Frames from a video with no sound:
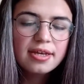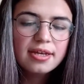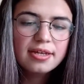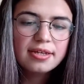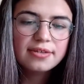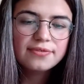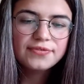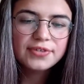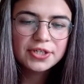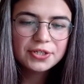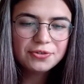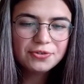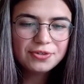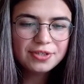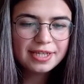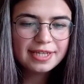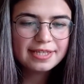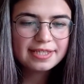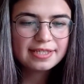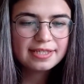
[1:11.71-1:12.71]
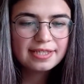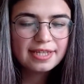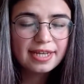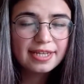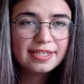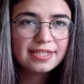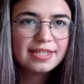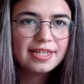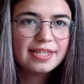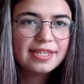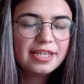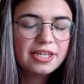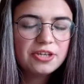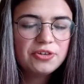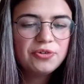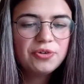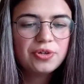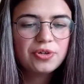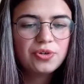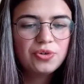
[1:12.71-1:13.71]
E, fakültenizin hastaneye
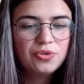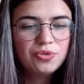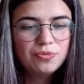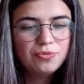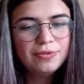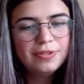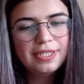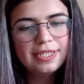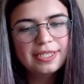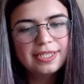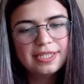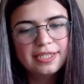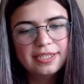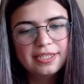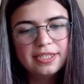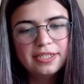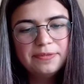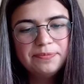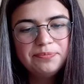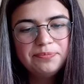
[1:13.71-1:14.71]
göre konumu nasıldır?